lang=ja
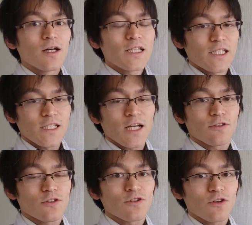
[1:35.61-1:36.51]
新薬
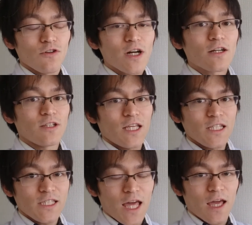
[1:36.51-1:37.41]
の状況を確認
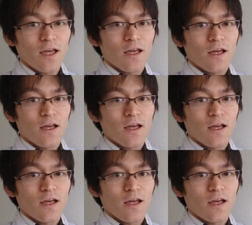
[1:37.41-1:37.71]
して